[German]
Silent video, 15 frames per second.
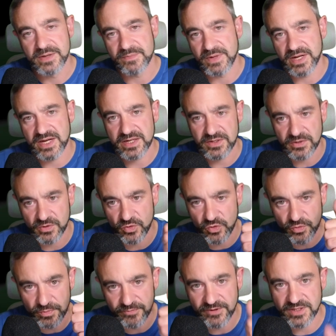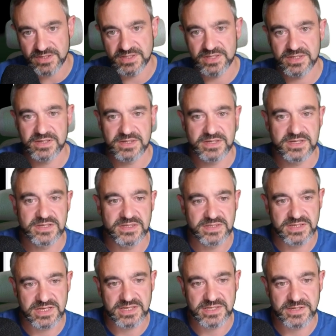Man kann auch grob, wie gesagt, äh,
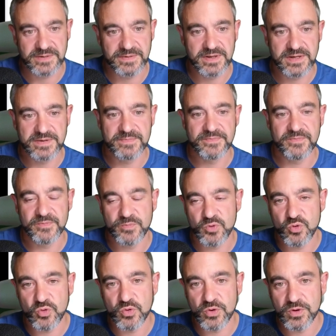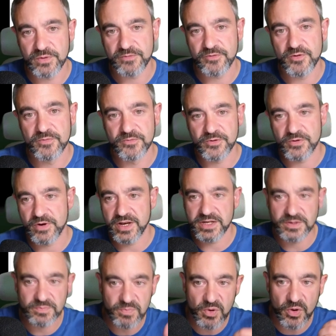sagen, ähm, pro fünf
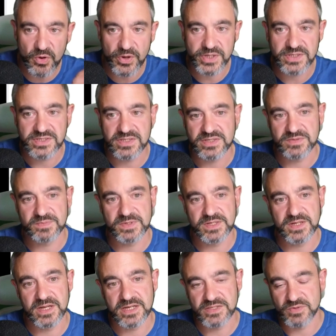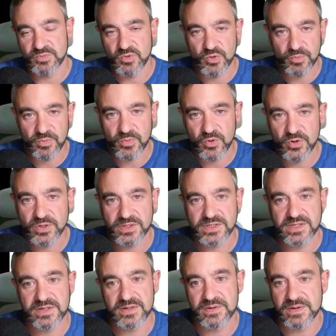Credit Points ist man, also pro Punkt äh,